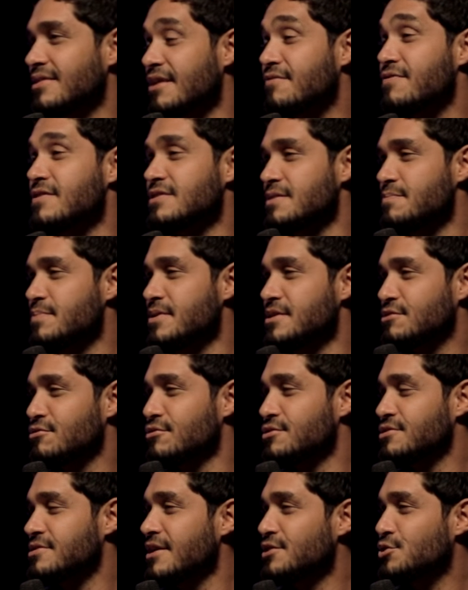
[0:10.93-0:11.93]
tem que fazer bis no
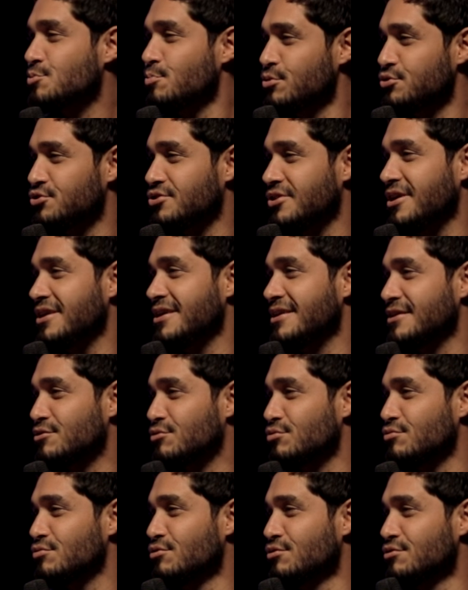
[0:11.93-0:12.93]
sétimo dia,
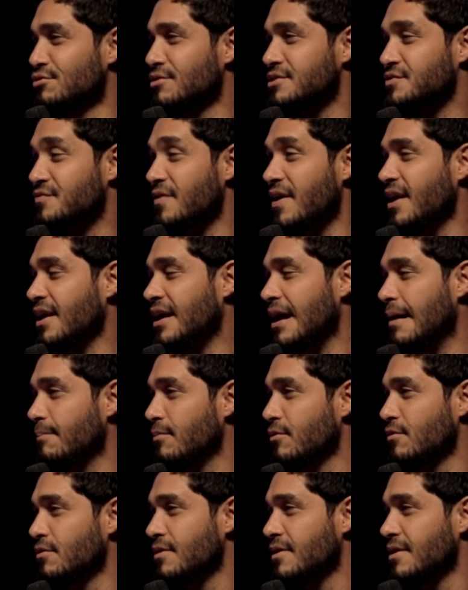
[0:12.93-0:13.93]
tudo, as férias
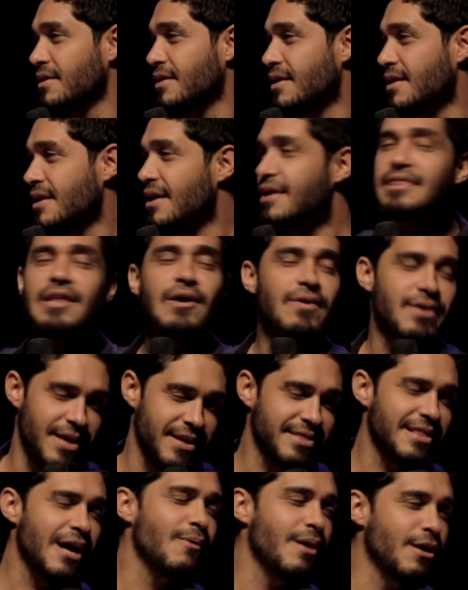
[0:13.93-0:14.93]
acabou. Não, é,
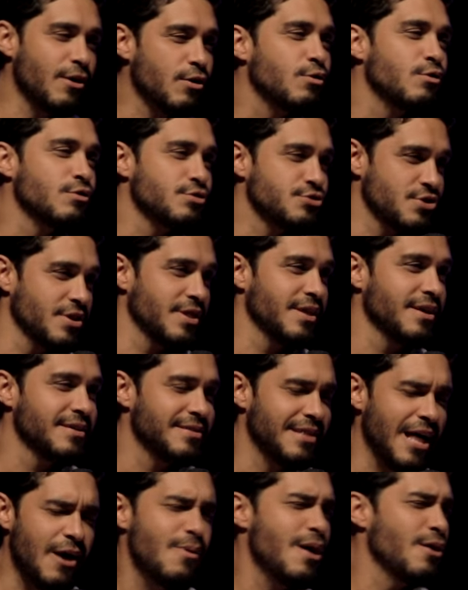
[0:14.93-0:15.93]
dá uma angústia, né?
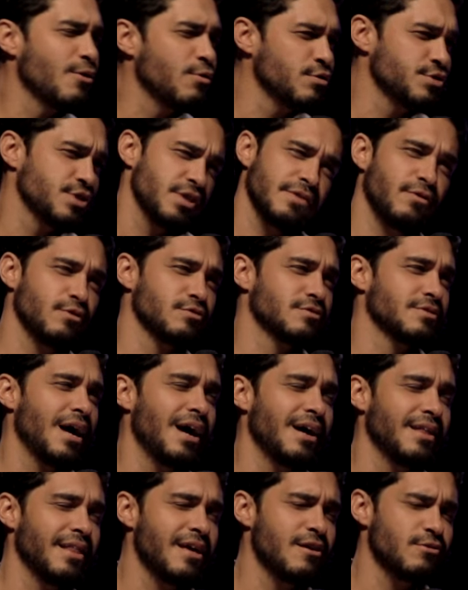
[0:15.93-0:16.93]
Dá uma angústia
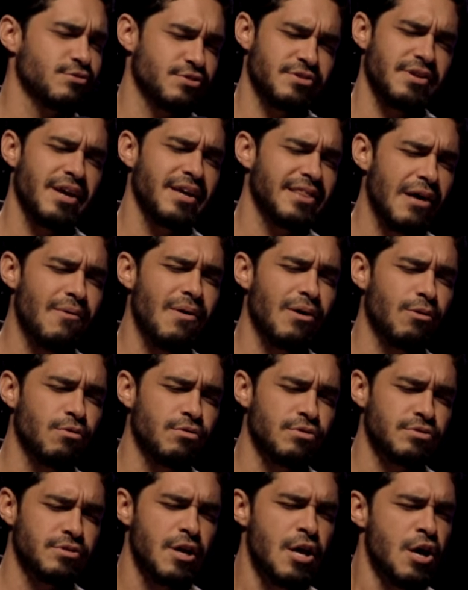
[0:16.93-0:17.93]
voltar, né? Eu sei, dá uma
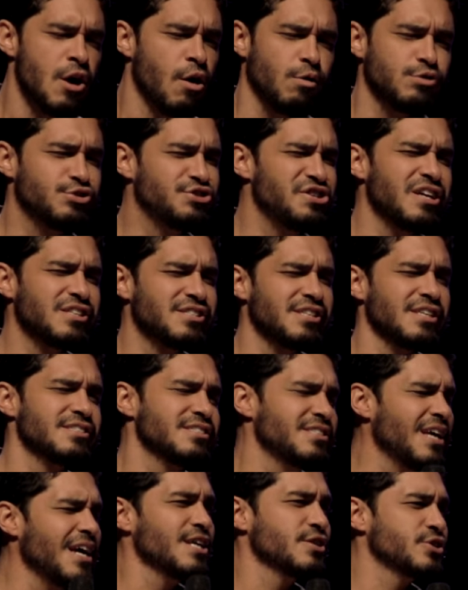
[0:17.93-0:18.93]
angústia. O dia que você
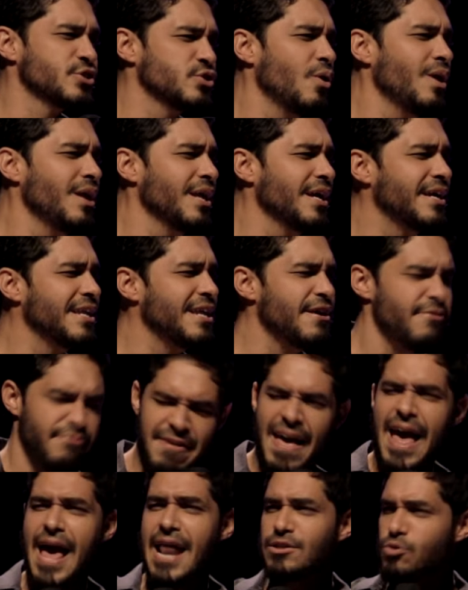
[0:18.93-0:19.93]
sai é só alegria,
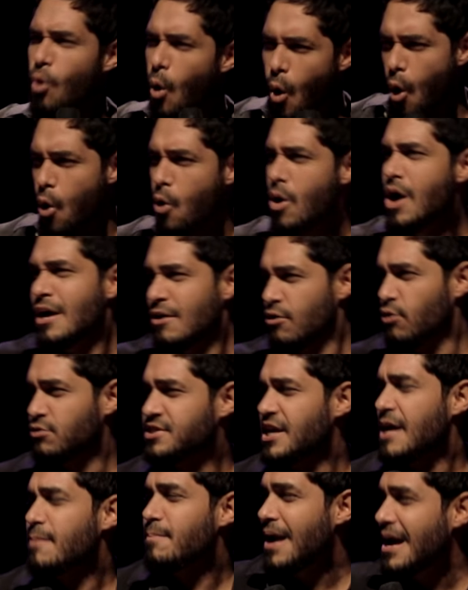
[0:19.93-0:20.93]
férias, uh! Você
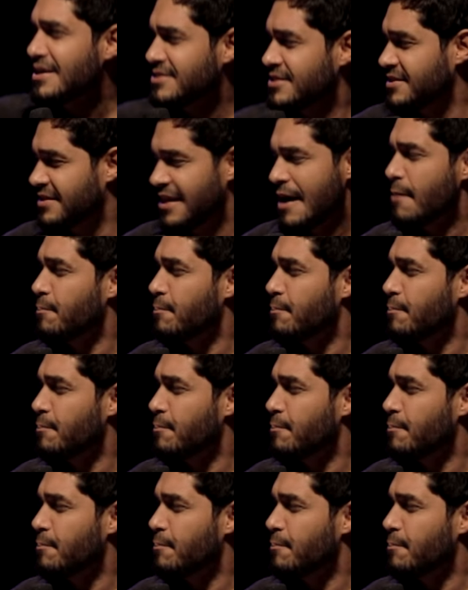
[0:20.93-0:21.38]
abraça até